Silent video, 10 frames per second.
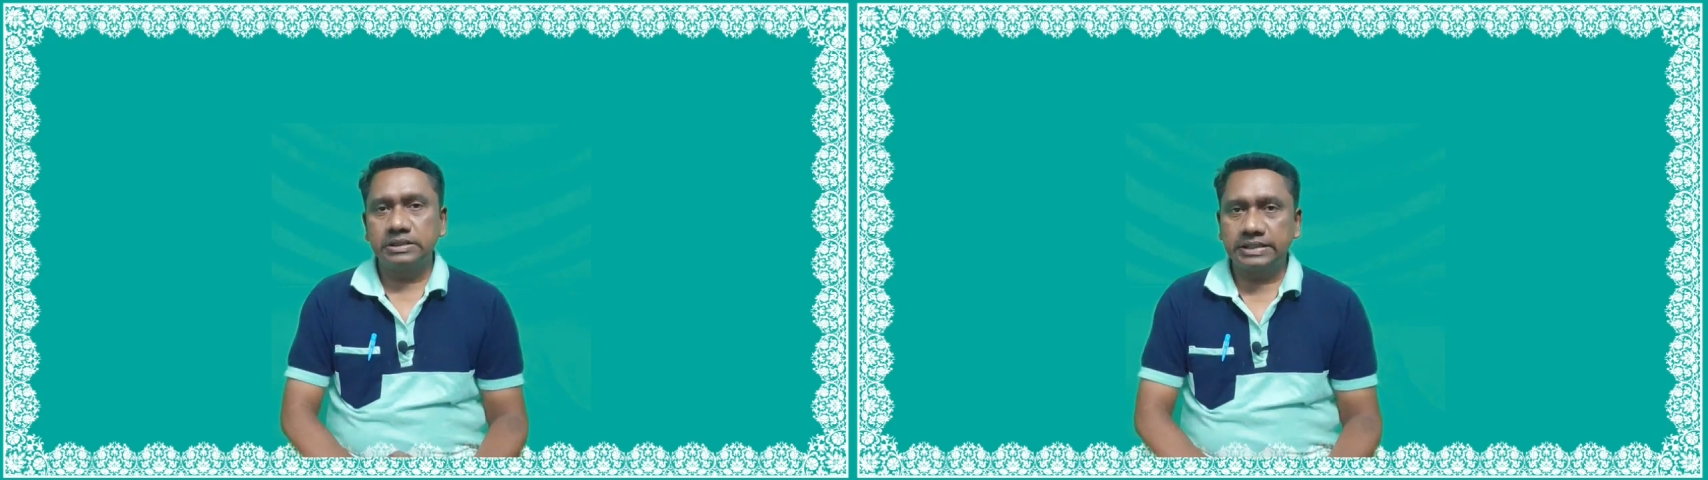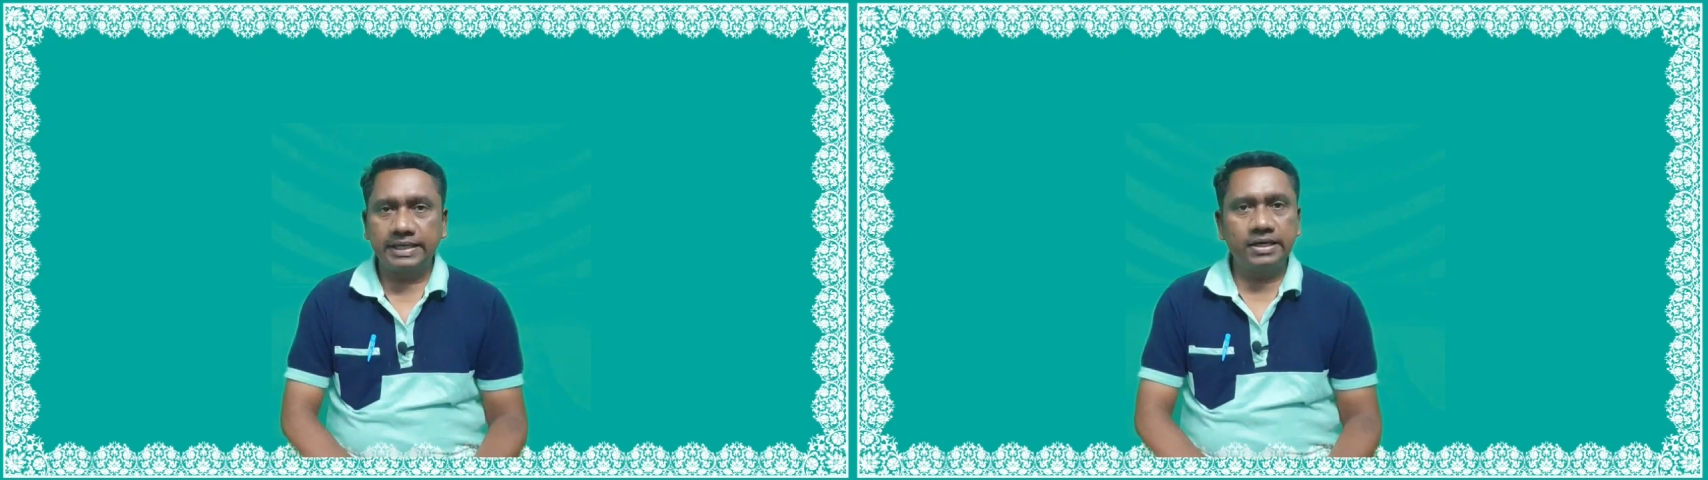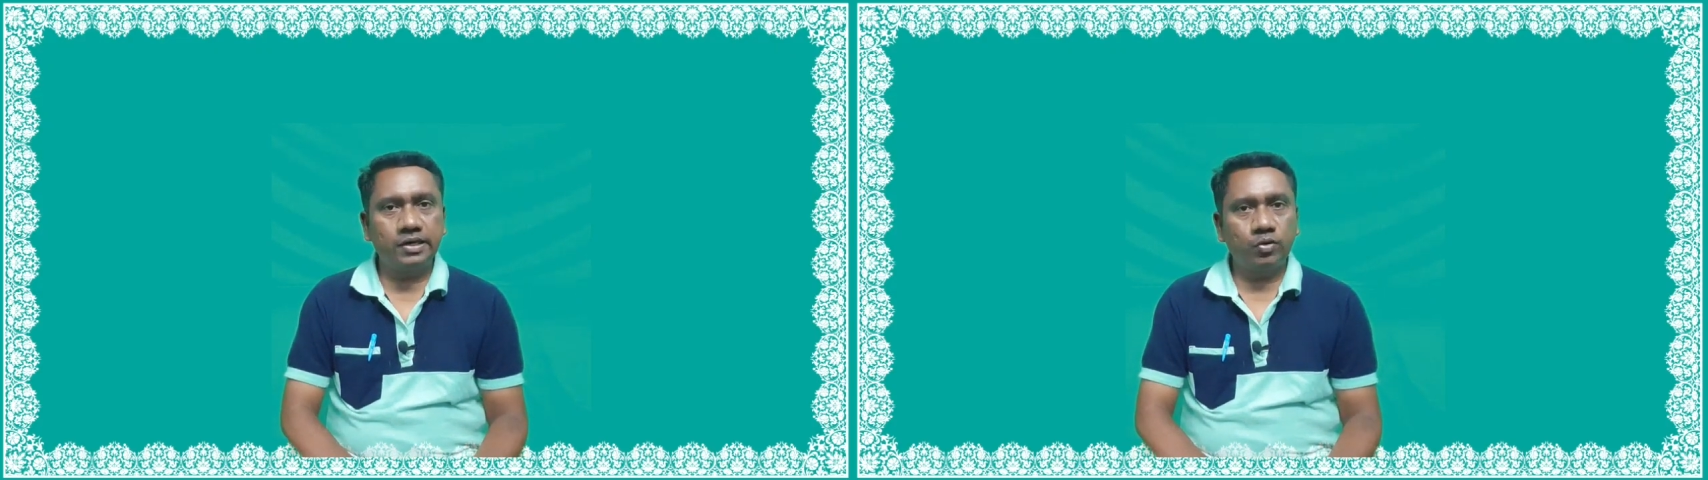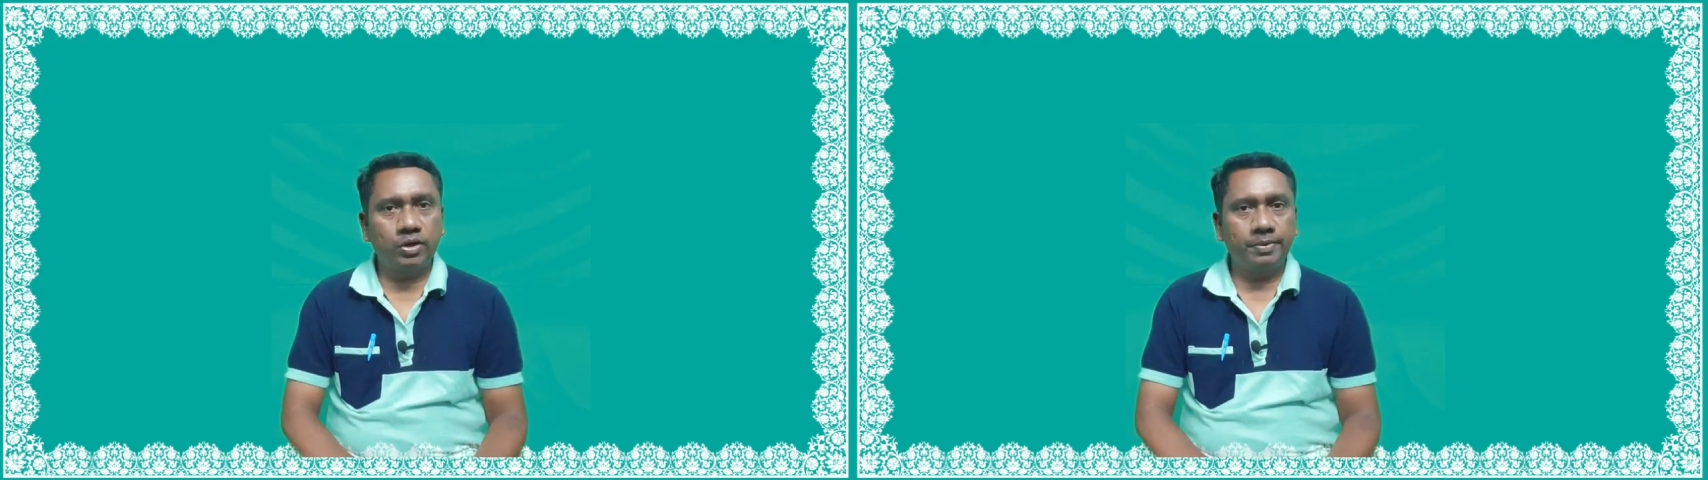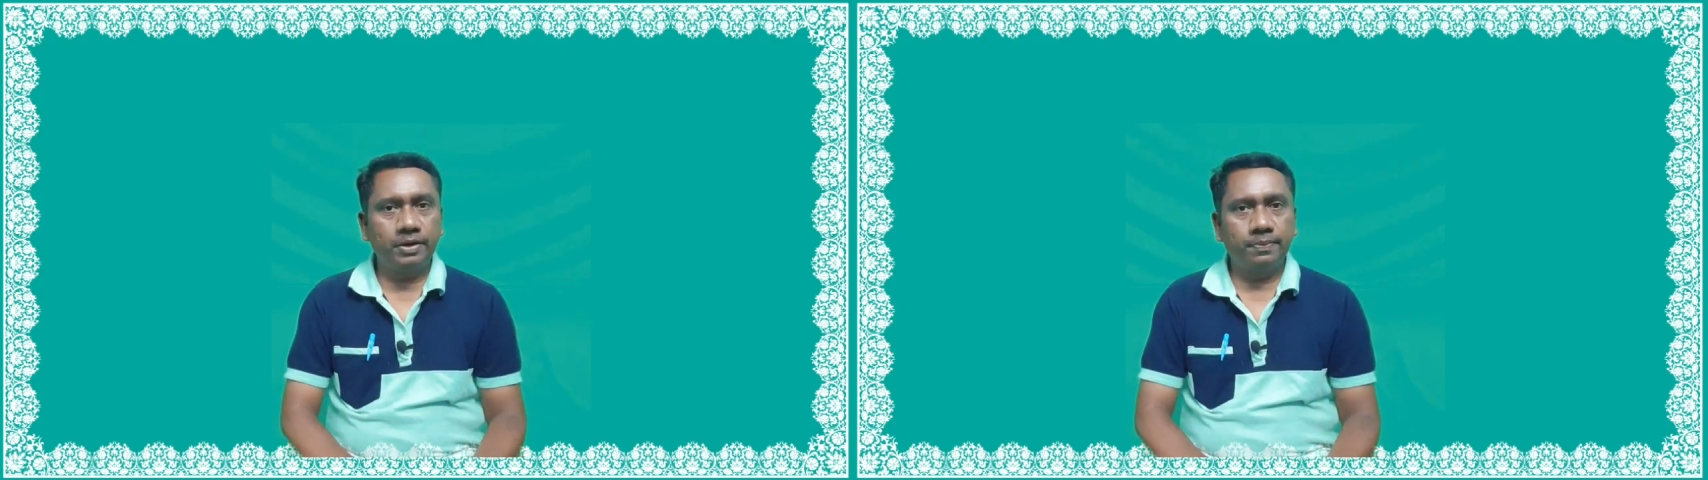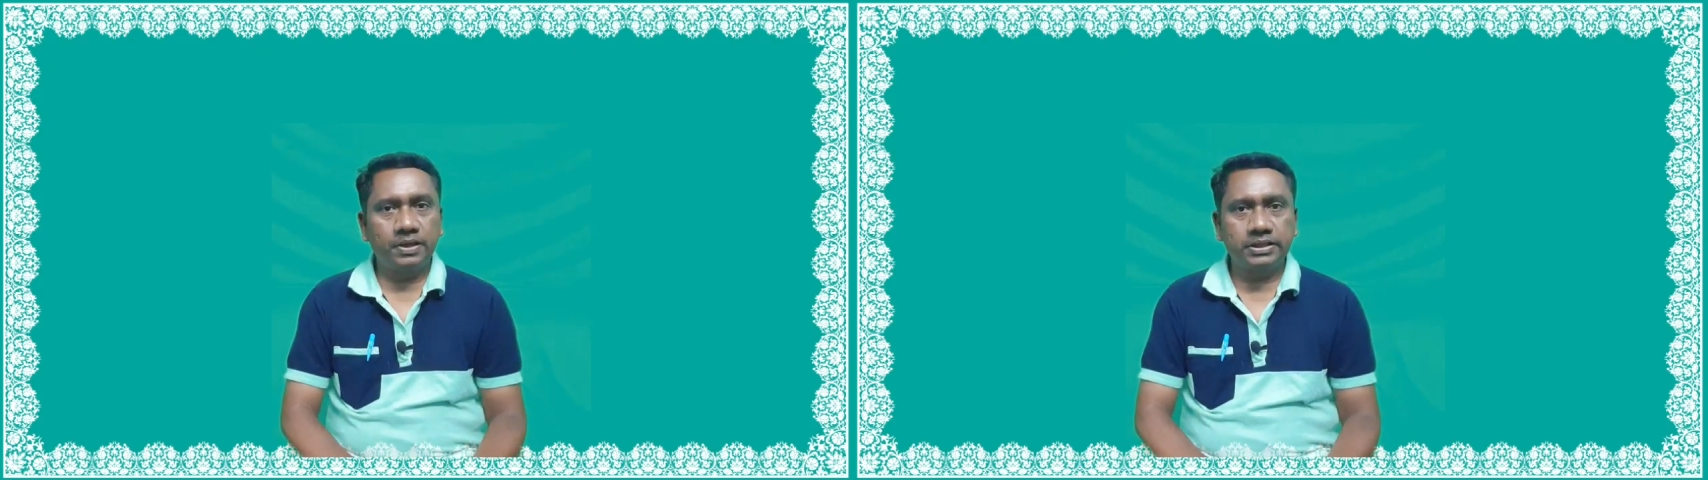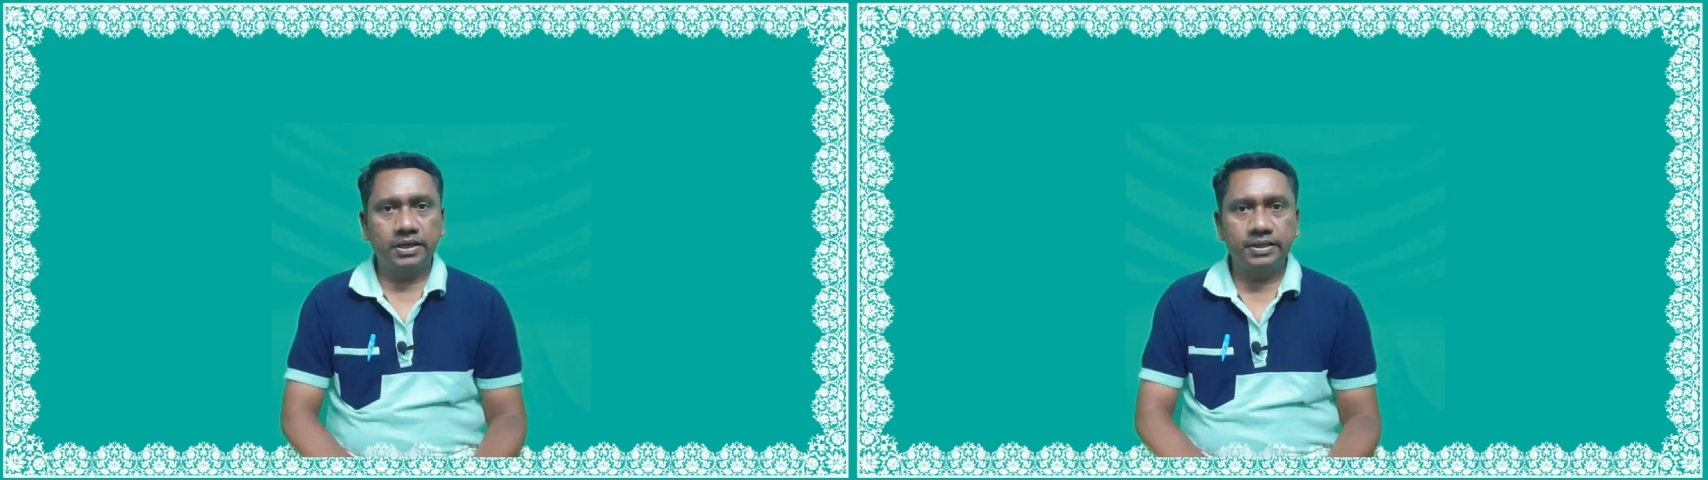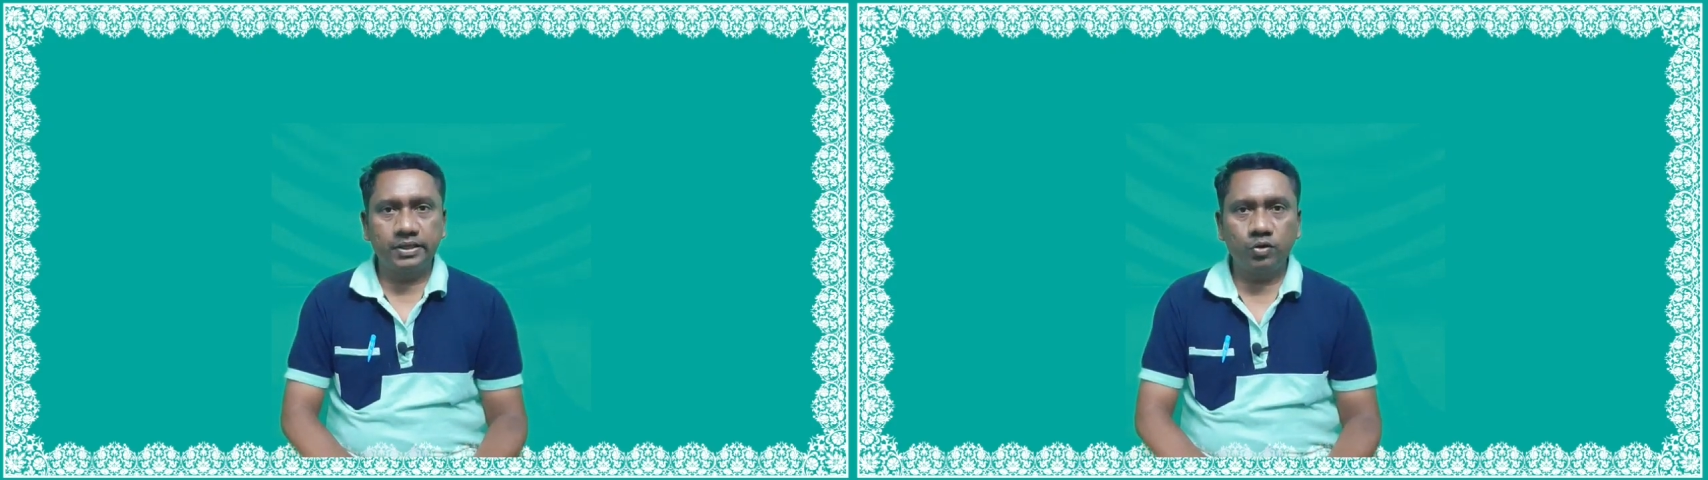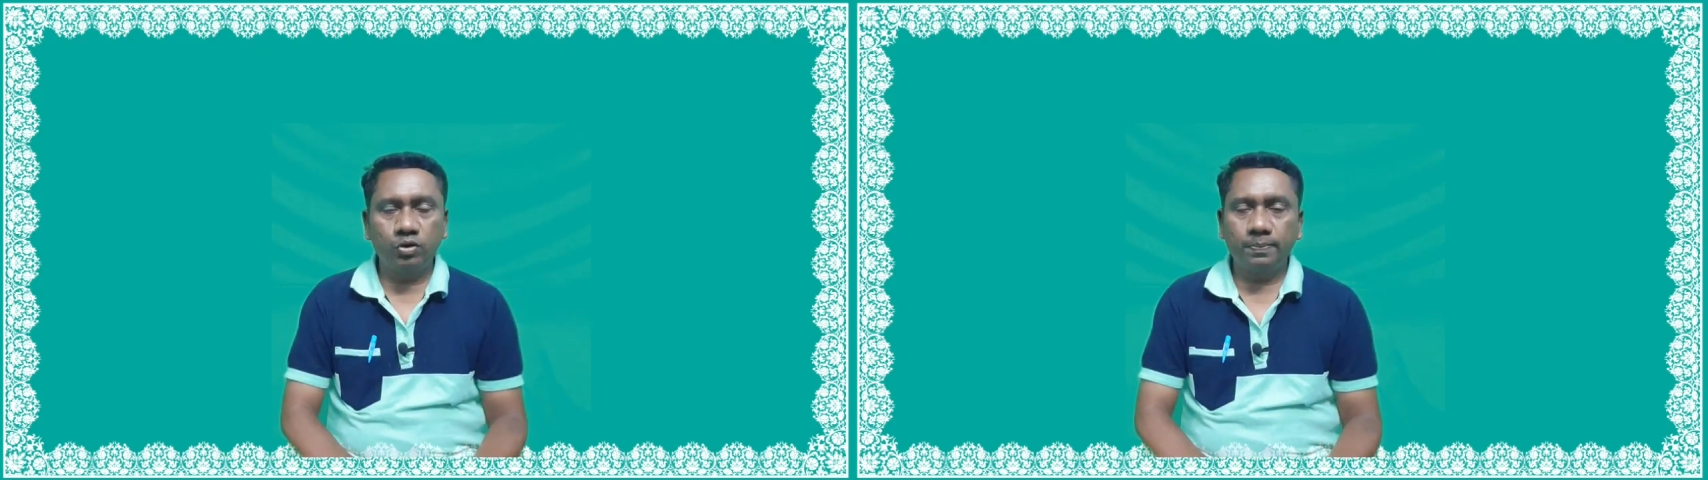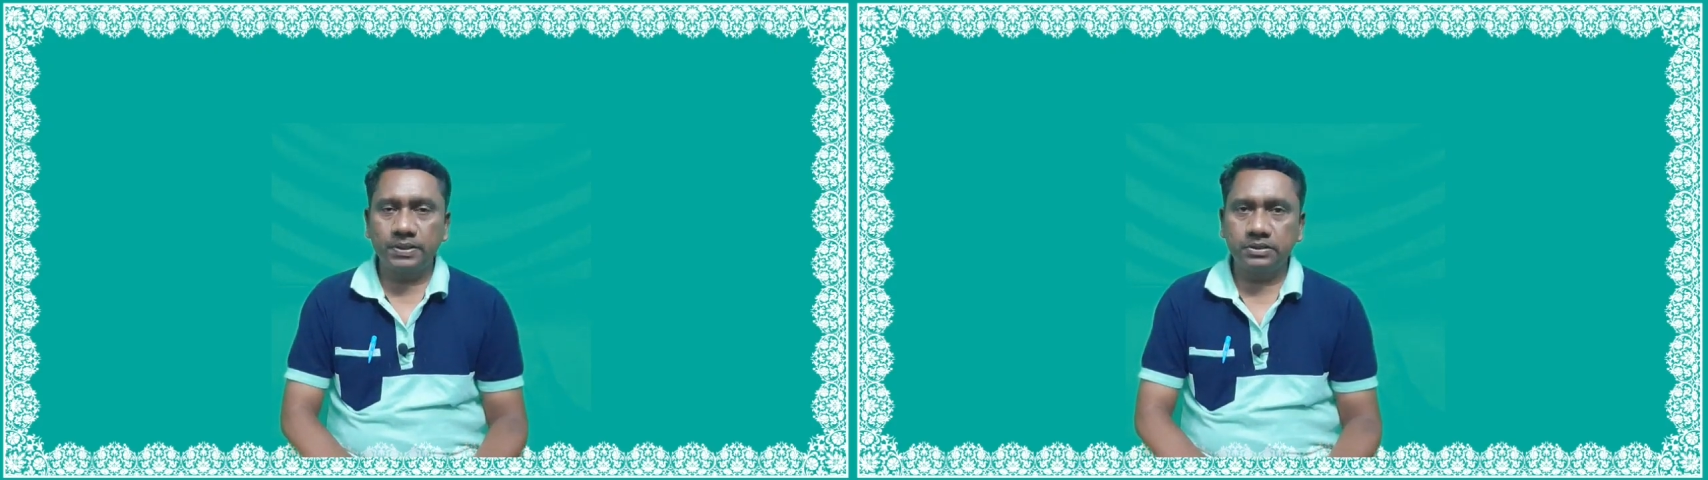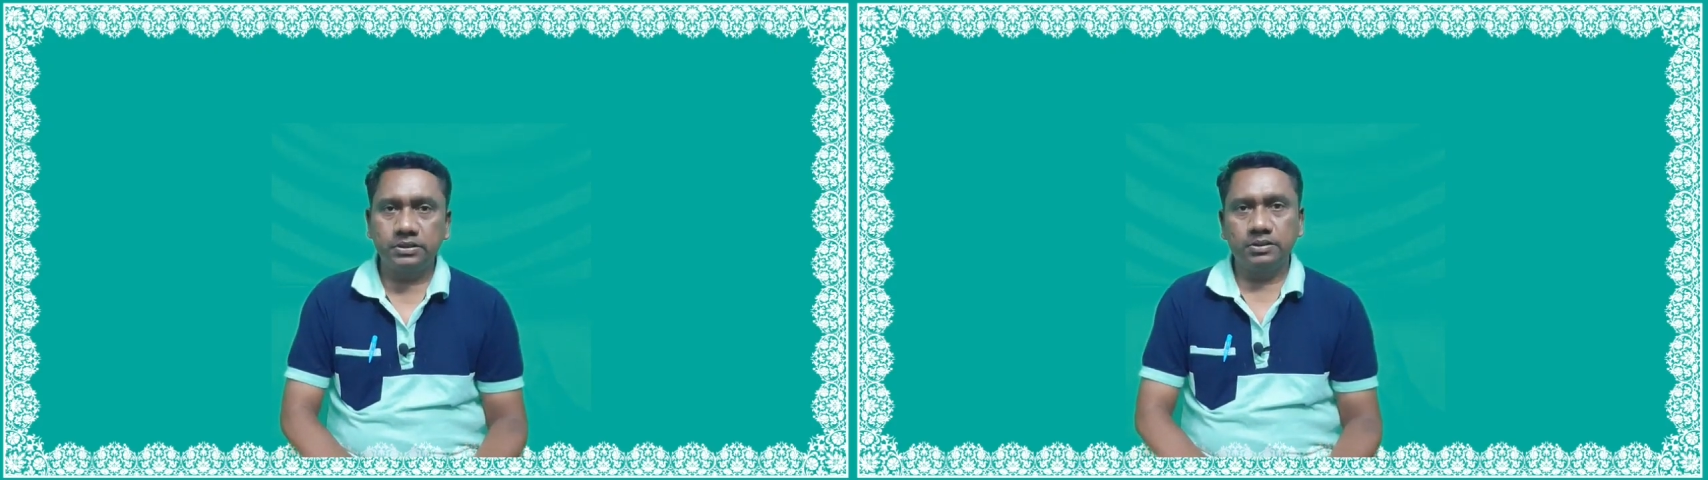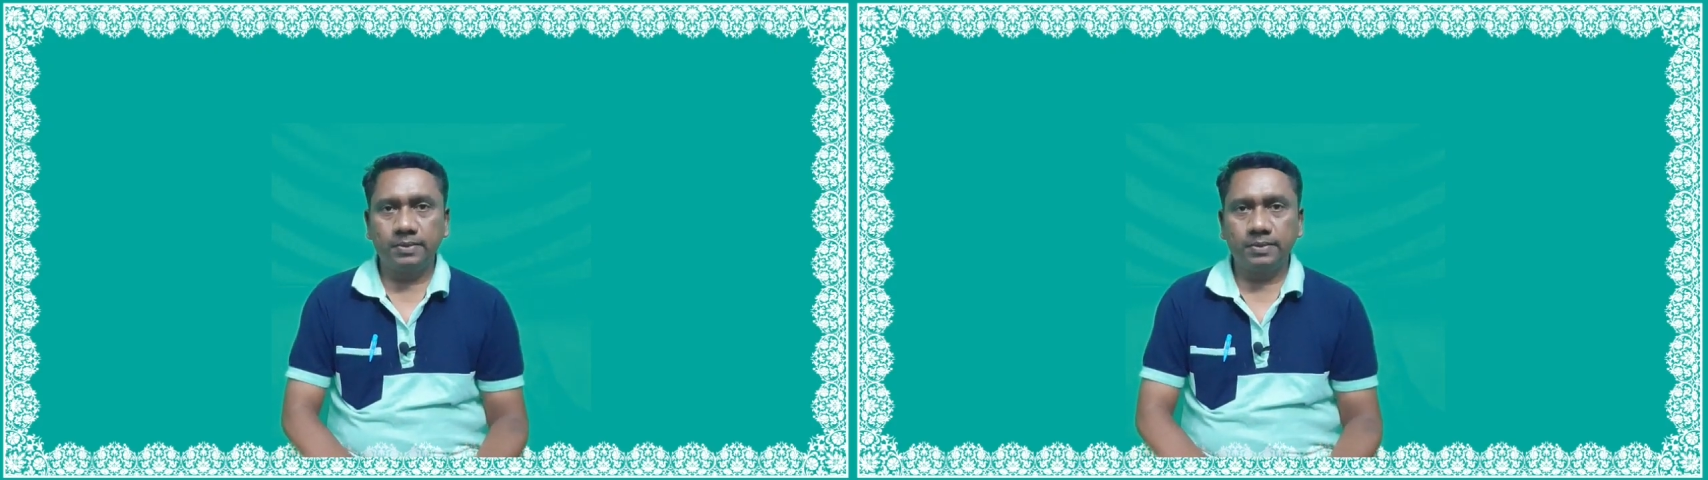செகண்ட் ரவுண்ட் அப்படின்னு பார்த்தீங்கன்னா இன்னும் ஒரு பத்து